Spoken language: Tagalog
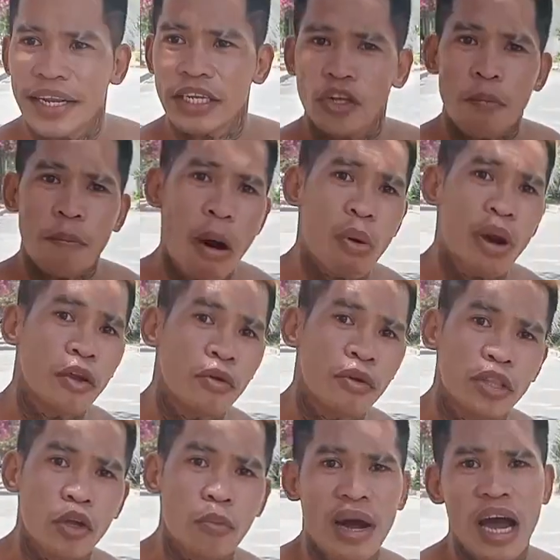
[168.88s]
dito, bawal
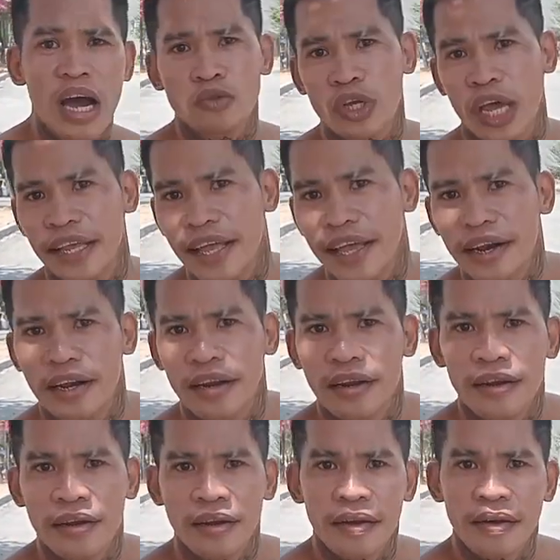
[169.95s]
yun yung mga outsider.
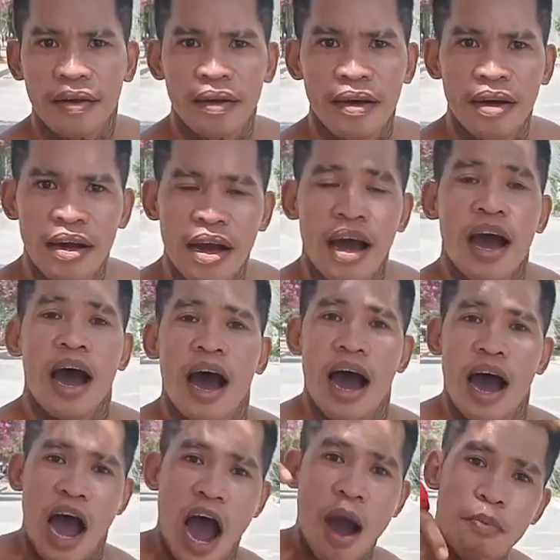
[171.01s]

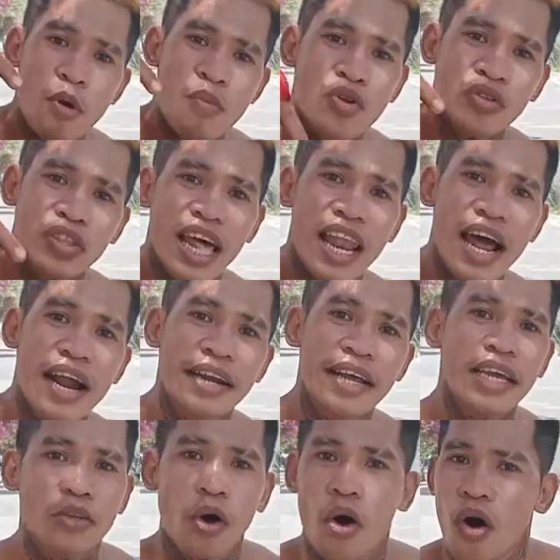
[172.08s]
Ang ah, pumunta lang
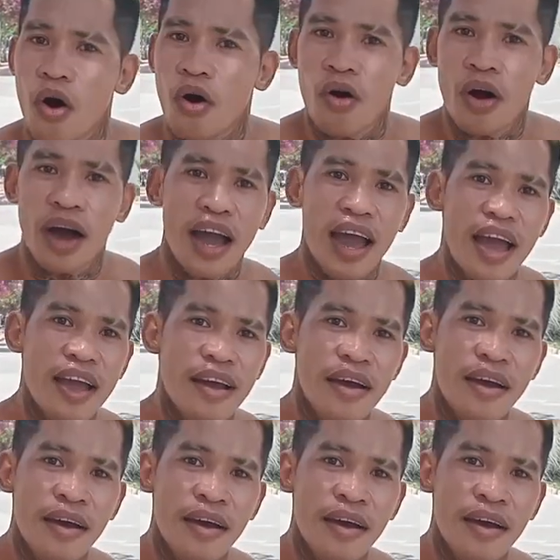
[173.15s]
dito. Insider